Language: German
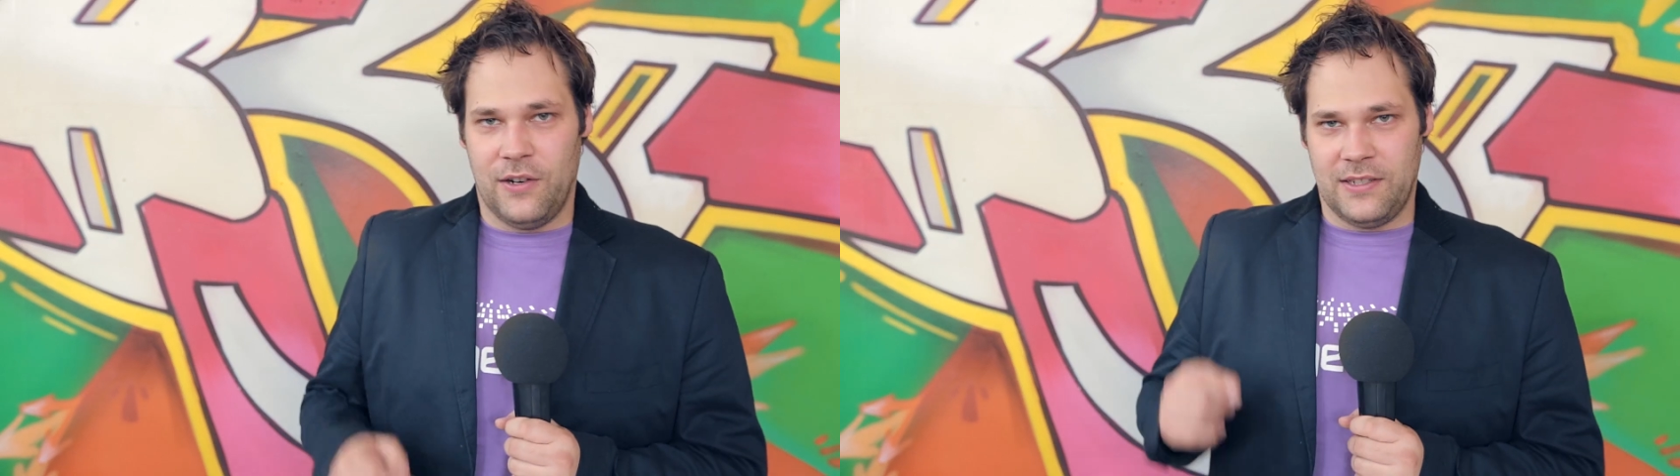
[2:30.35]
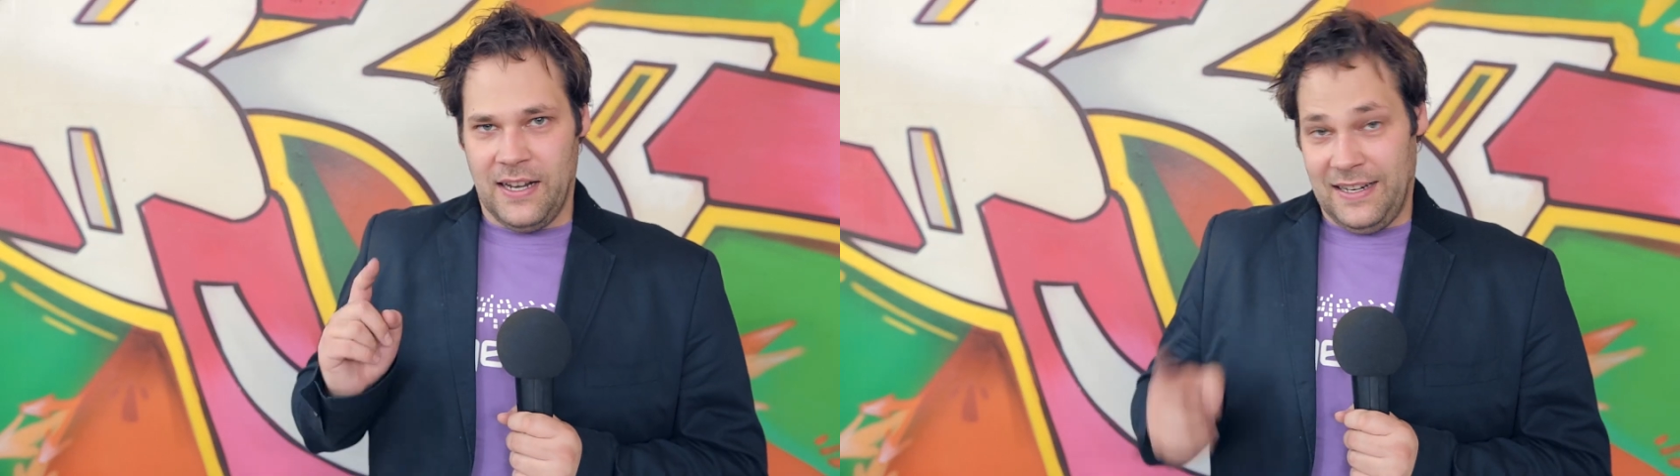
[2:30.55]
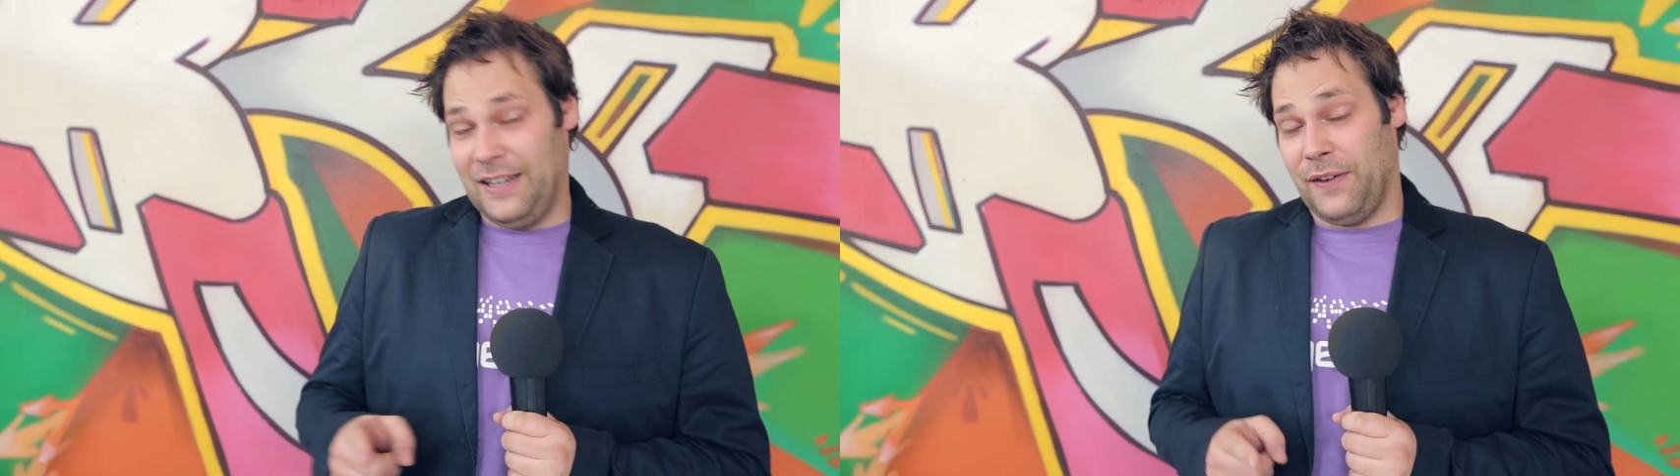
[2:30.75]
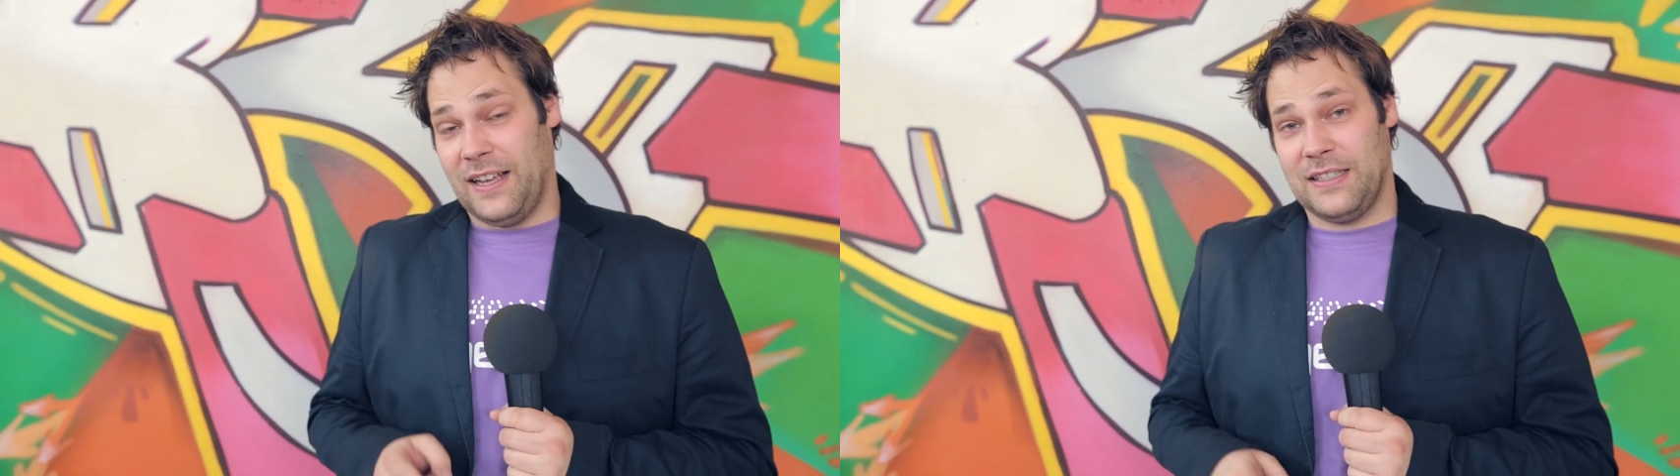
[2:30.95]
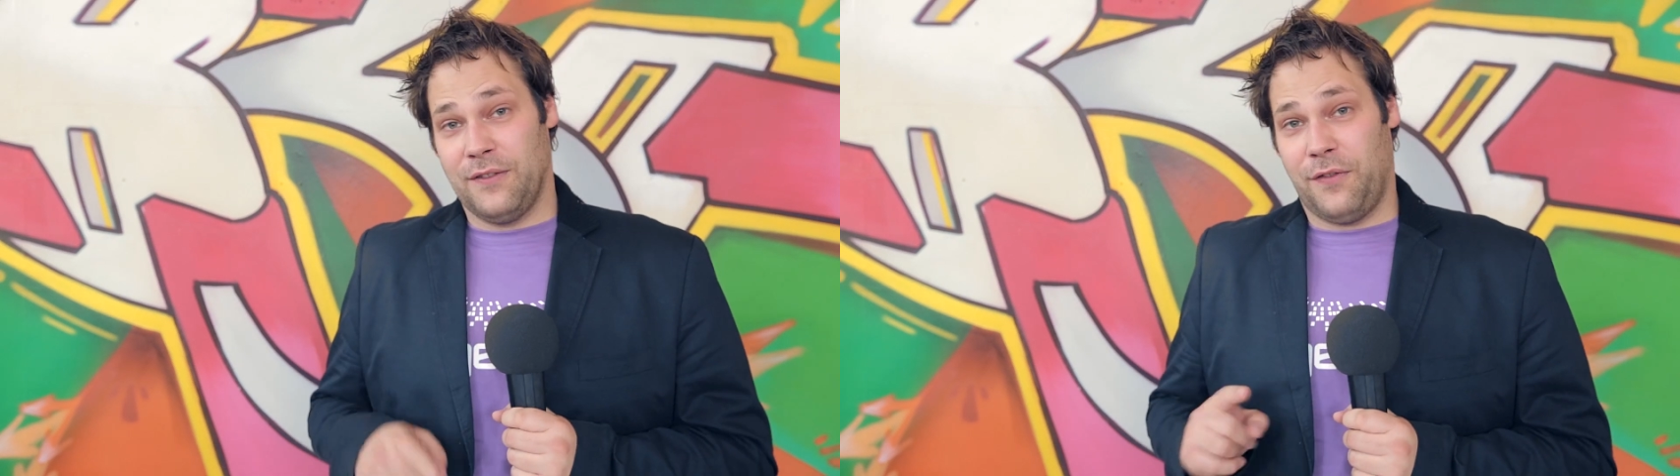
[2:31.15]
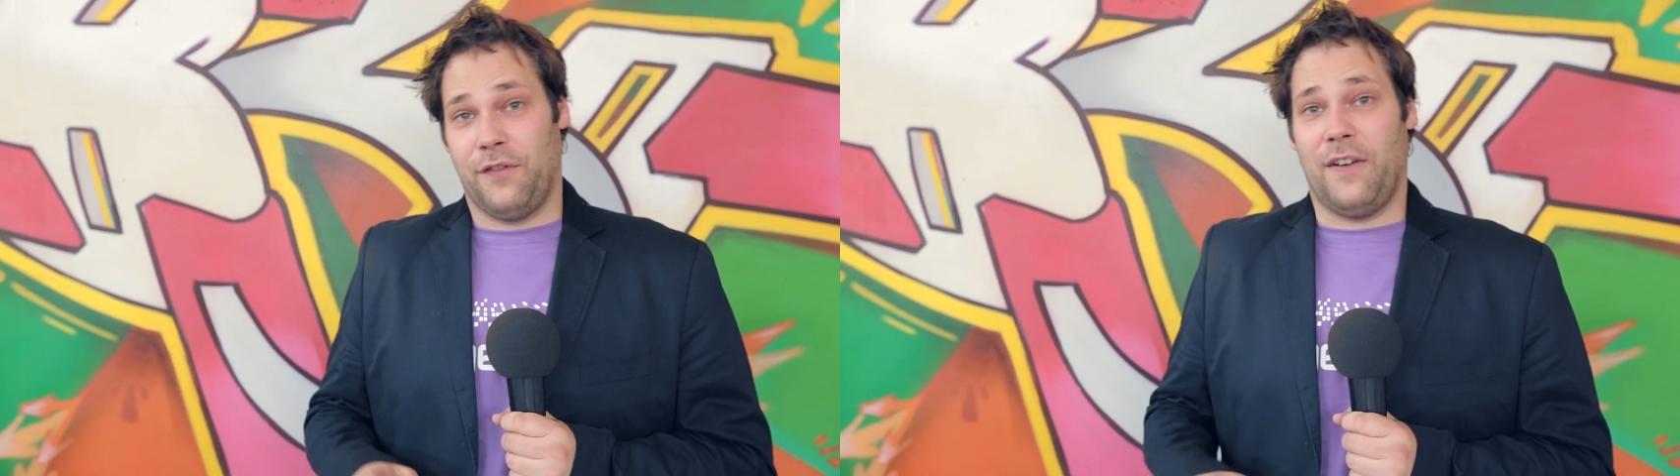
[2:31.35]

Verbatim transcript: Und nicht vergessen, von